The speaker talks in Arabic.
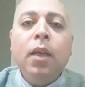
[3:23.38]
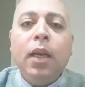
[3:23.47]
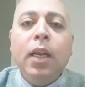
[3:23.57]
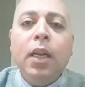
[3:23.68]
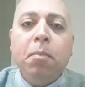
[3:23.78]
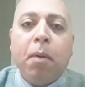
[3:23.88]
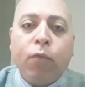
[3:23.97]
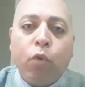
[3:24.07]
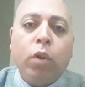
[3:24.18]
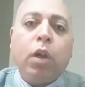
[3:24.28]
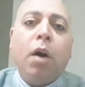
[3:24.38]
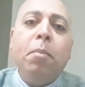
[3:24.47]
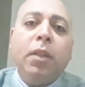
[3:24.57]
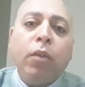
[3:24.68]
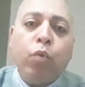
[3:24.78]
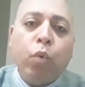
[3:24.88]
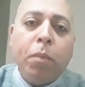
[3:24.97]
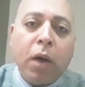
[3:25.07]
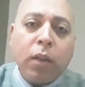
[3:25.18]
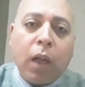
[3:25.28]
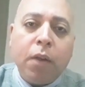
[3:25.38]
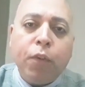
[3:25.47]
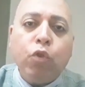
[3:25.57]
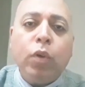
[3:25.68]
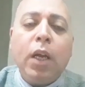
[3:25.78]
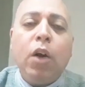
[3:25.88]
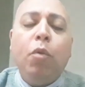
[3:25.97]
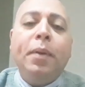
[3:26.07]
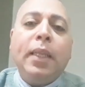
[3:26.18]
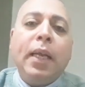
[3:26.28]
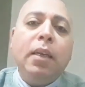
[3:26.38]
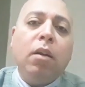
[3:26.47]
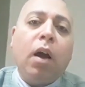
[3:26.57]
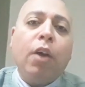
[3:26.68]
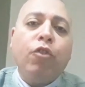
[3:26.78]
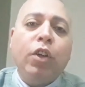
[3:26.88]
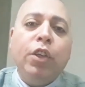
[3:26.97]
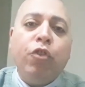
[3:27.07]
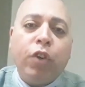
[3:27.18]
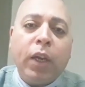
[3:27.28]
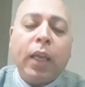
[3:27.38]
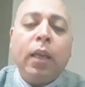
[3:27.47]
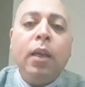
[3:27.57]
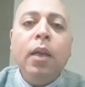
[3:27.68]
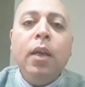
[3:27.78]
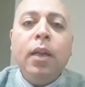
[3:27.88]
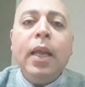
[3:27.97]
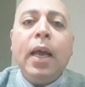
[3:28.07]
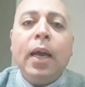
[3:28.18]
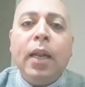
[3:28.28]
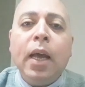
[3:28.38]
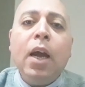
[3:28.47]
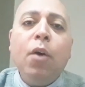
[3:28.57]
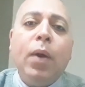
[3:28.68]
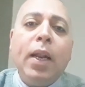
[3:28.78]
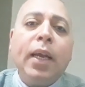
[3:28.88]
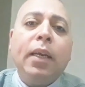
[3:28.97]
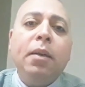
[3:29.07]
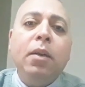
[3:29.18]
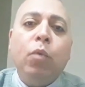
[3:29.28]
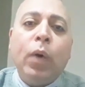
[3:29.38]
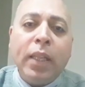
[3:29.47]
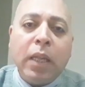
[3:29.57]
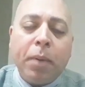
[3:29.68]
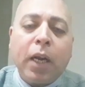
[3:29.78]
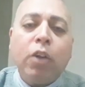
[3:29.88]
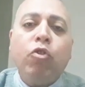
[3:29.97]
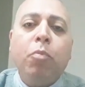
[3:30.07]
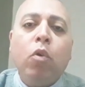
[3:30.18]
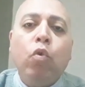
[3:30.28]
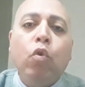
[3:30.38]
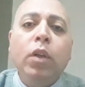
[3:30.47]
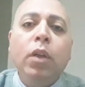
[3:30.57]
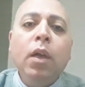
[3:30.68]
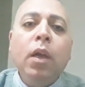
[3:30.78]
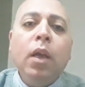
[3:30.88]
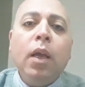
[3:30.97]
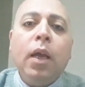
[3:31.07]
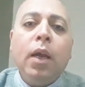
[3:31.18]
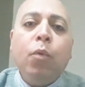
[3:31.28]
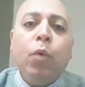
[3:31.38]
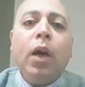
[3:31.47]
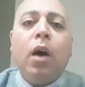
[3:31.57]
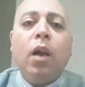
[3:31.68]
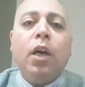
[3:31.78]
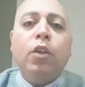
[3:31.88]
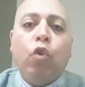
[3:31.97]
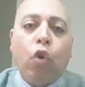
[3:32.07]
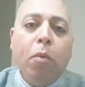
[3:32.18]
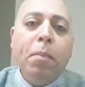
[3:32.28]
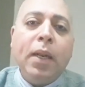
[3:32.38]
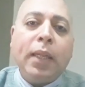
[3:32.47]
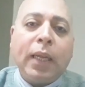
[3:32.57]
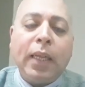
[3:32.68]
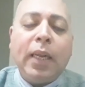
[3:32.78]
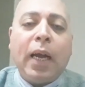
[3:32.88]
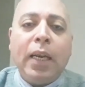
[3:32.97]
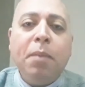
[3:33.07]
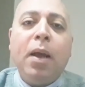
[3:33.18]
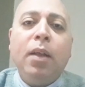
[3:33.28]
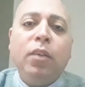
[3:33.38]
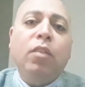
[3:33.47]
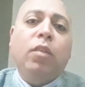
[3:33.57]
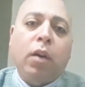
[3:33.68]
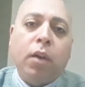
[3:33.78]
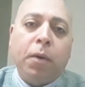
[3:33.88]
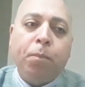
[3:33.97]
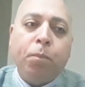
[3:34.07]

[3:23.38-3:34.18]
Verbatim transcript: اللي المفروض قام بتصوير مقطع الفيديو ده وبالتالي راح عشان يشتكي لاهلها ولكن والدها ما كانش موجود آه، وخرجت الام اللي تعتدي عليه بهذه الطريقه